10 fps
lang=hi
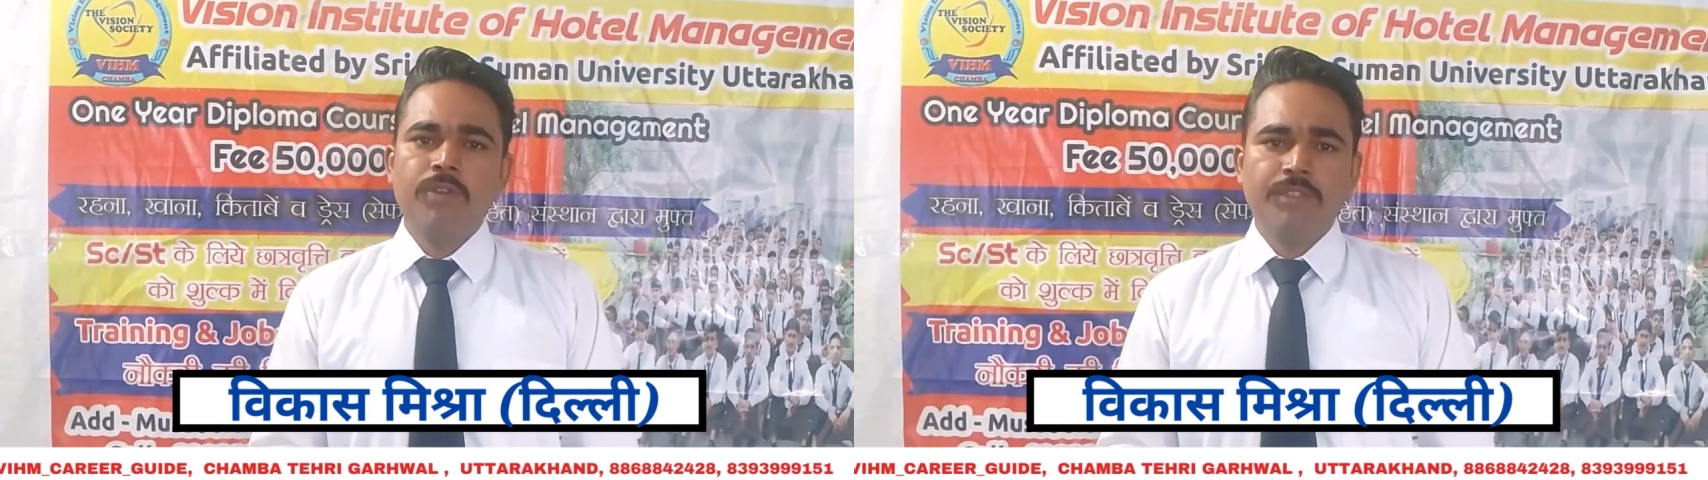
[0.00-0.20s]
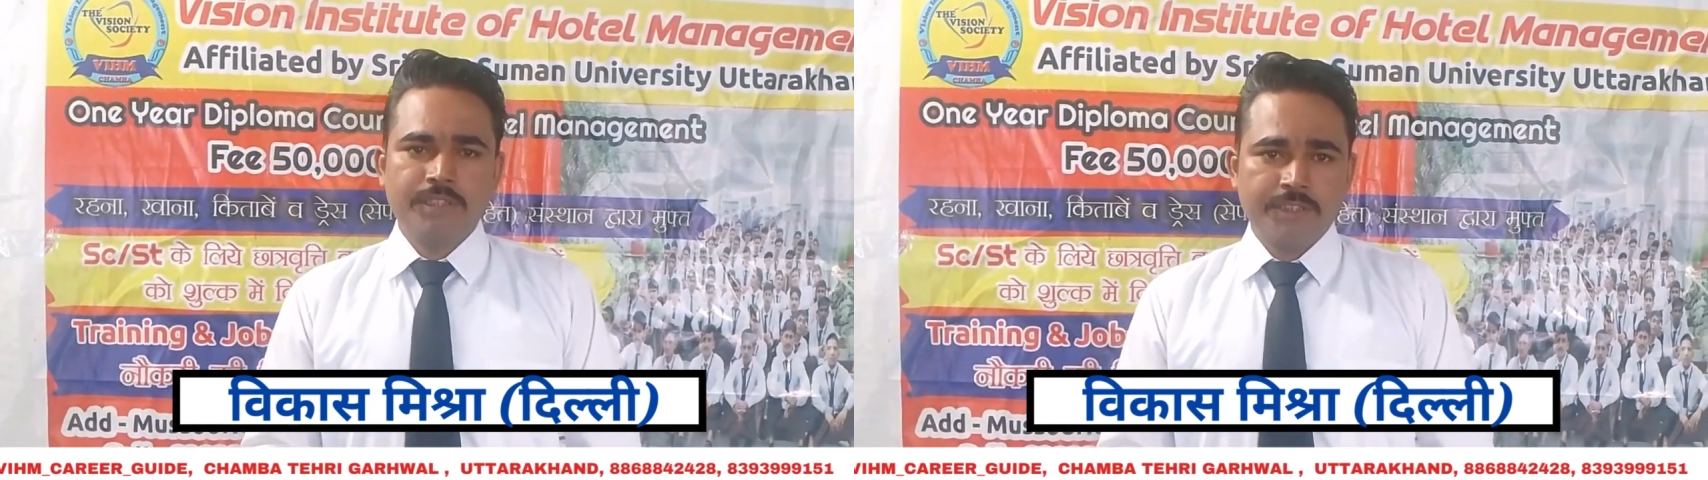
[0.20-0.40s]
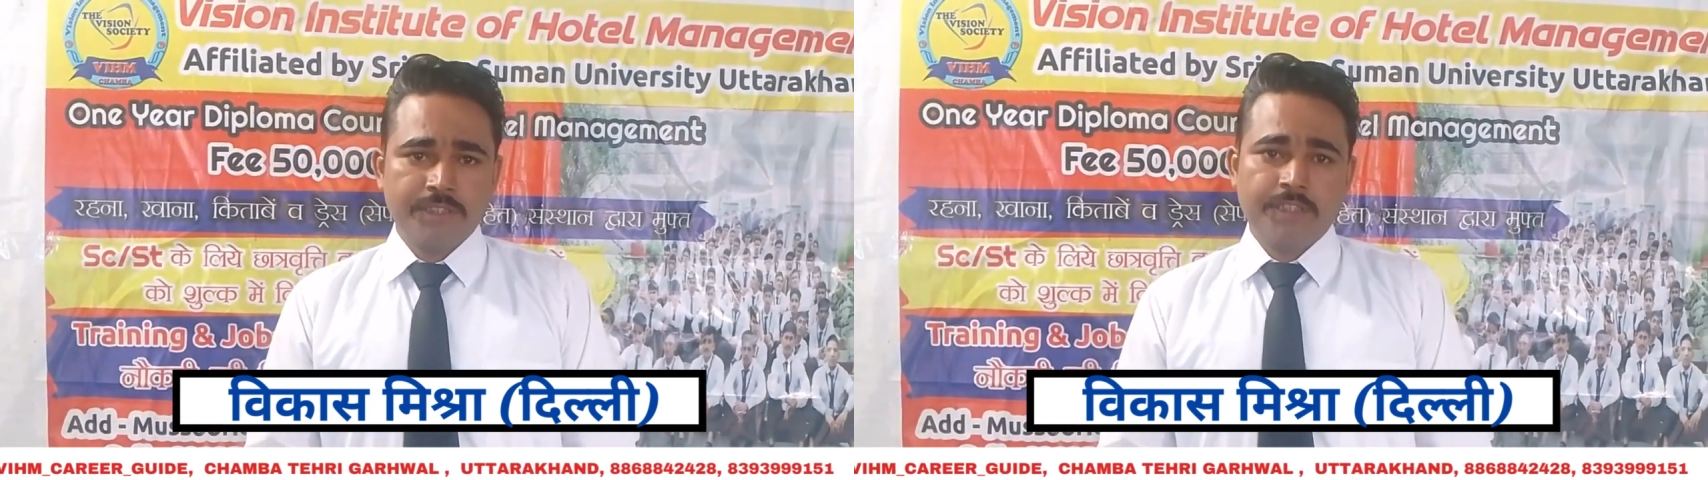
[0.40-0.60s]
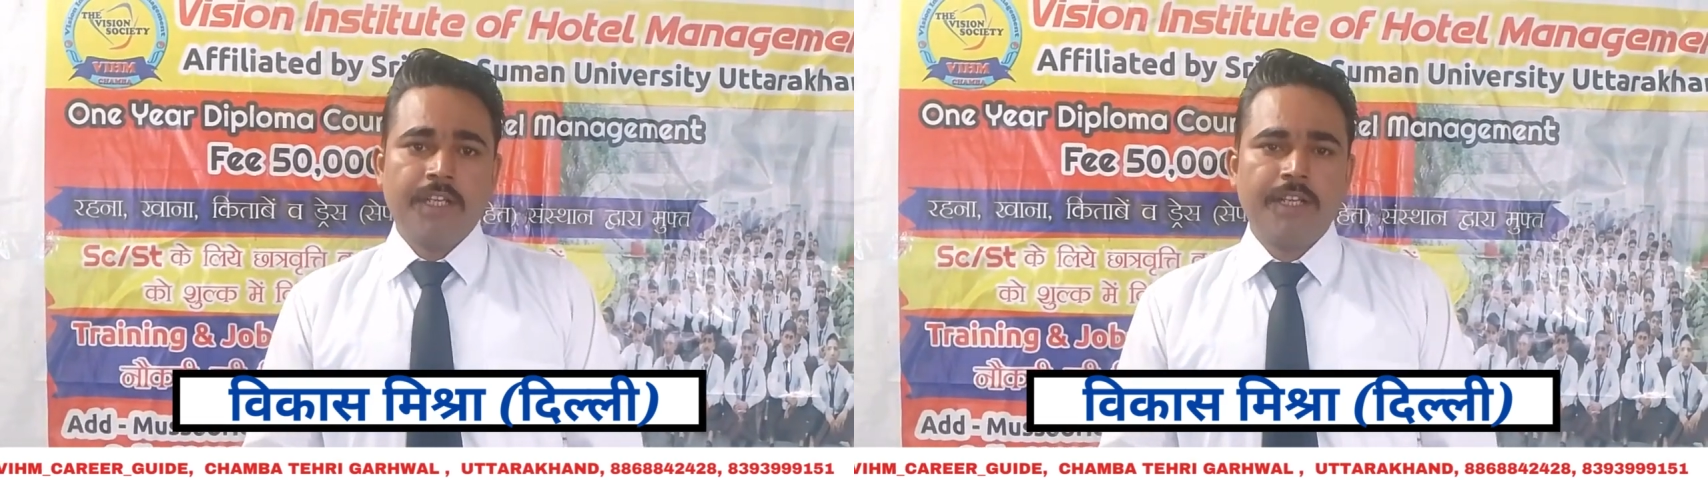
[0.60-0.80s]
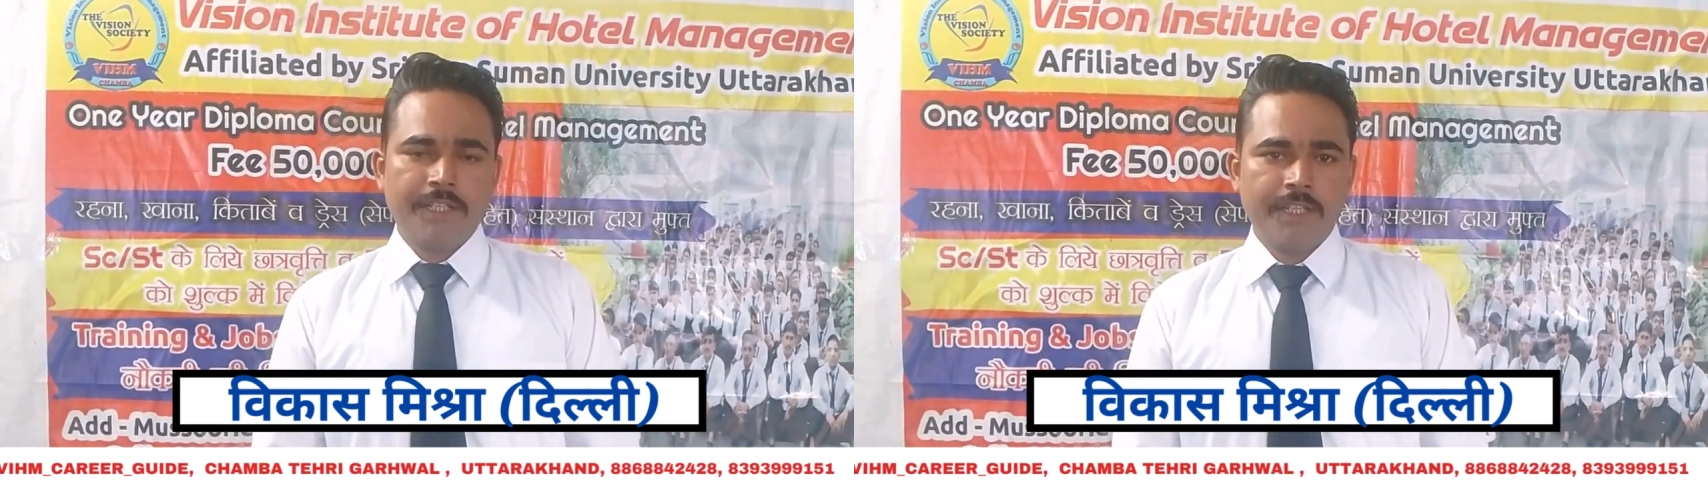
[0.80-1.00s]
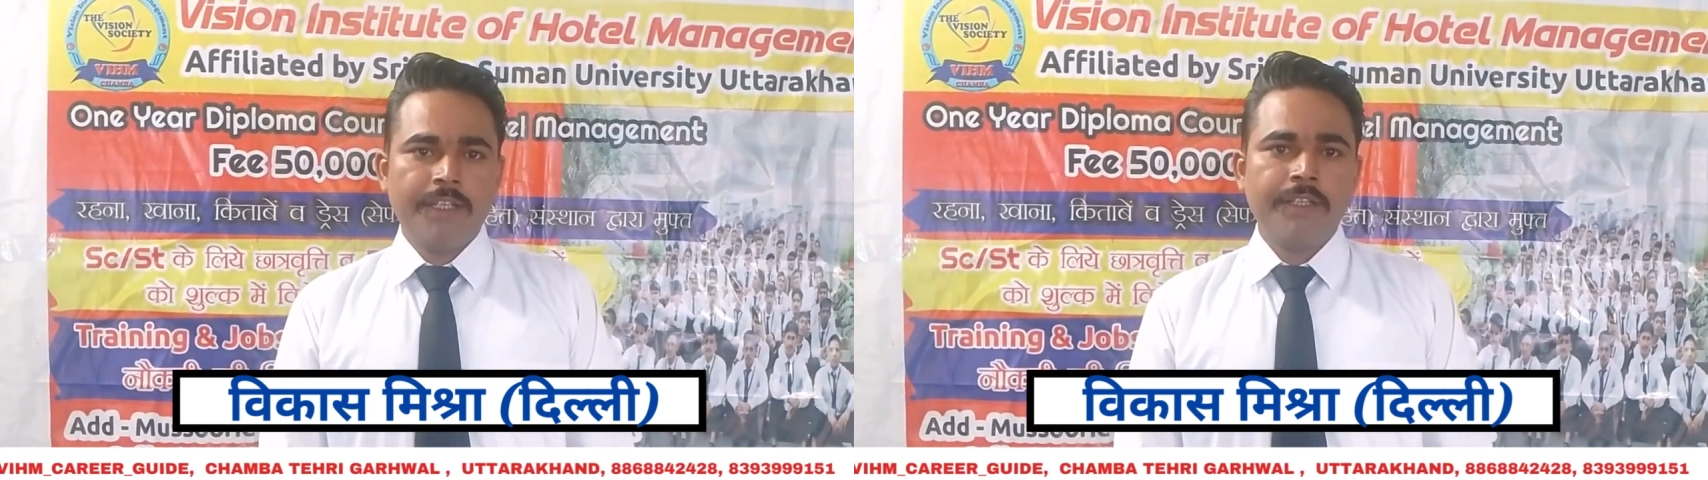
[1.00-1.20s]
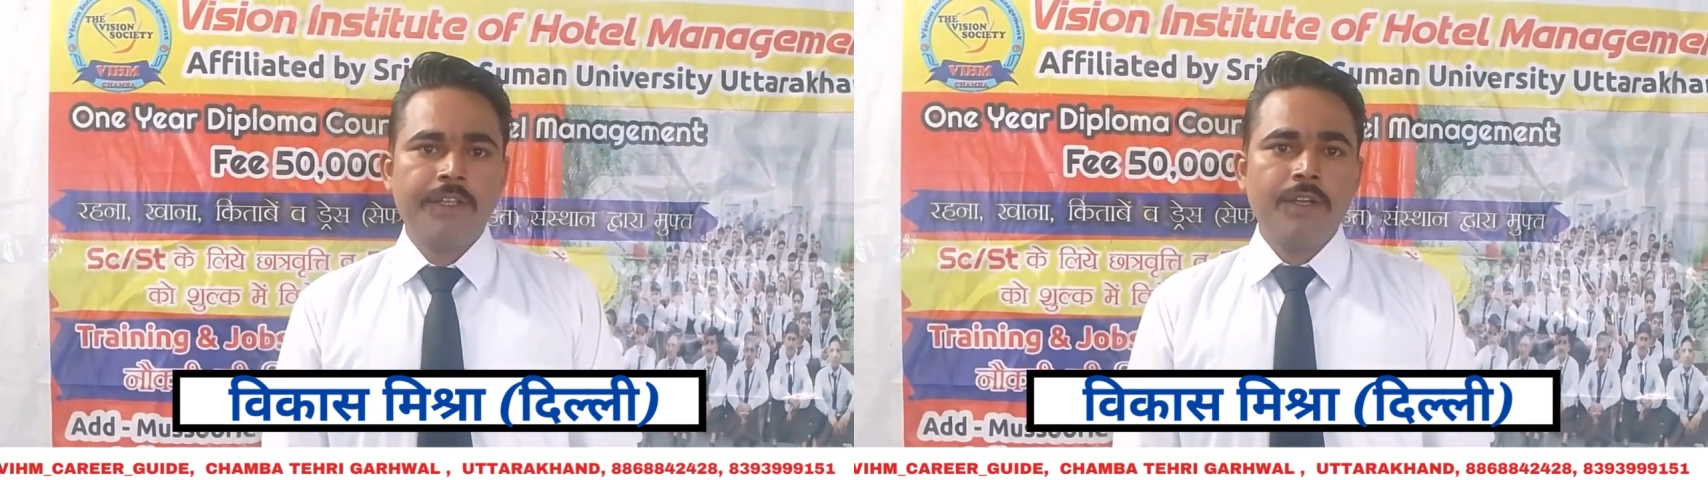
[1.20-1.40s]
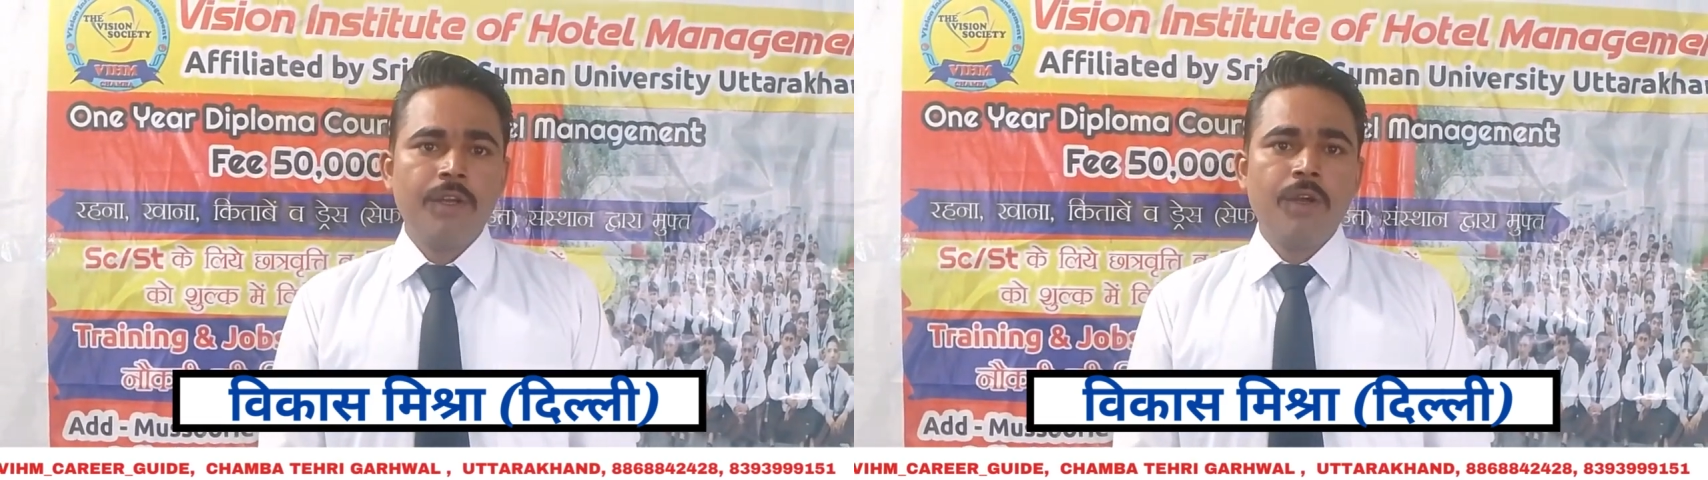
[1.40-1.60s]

पर बहुत अच्छे से सिखाया गया है